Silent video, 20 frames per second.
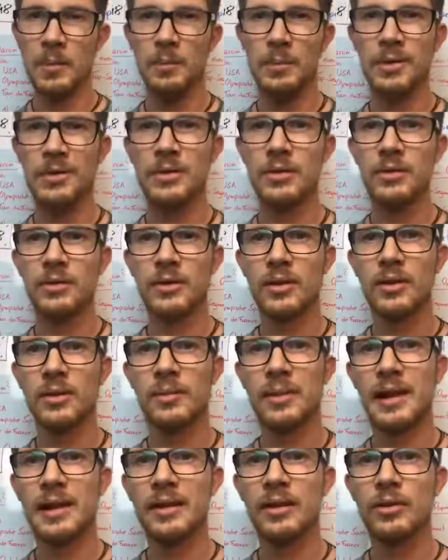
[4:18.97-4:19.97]
beziehungsweise
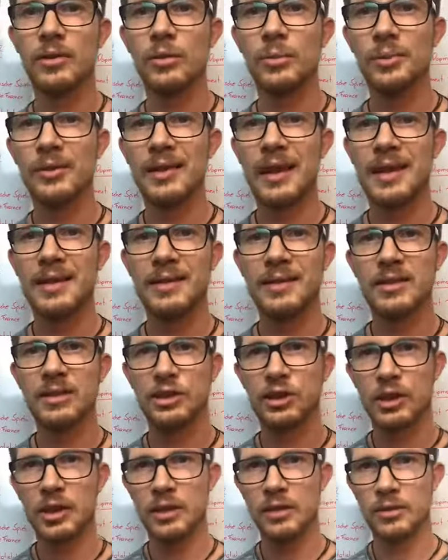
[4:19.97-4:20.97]
welche Substanzen
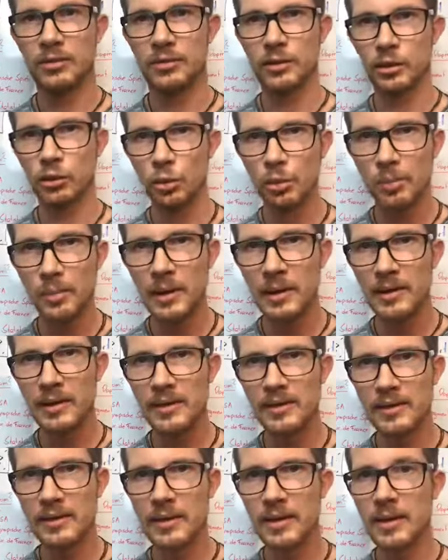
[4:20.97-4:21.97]
stehen auf der
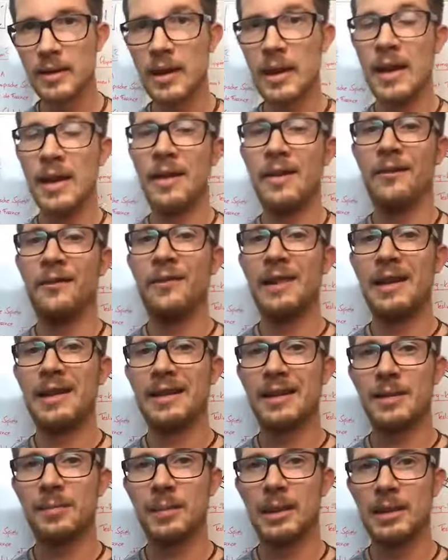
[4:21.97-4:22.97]
Dopingliste,
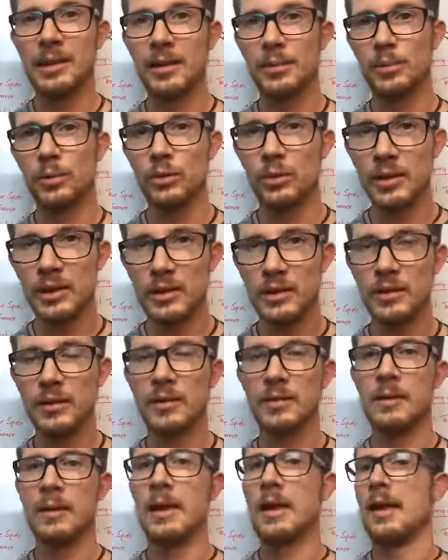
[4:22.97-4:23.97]
welche
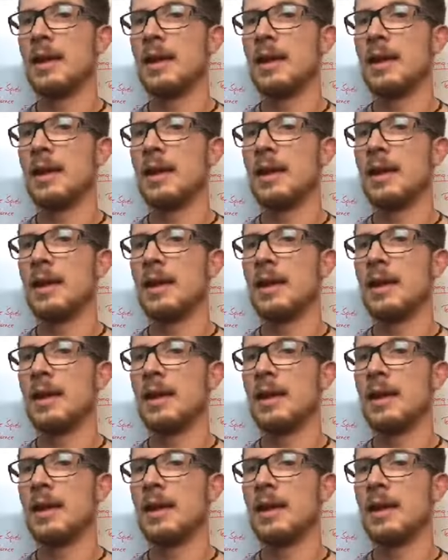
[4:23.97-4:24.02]
Metaboliten,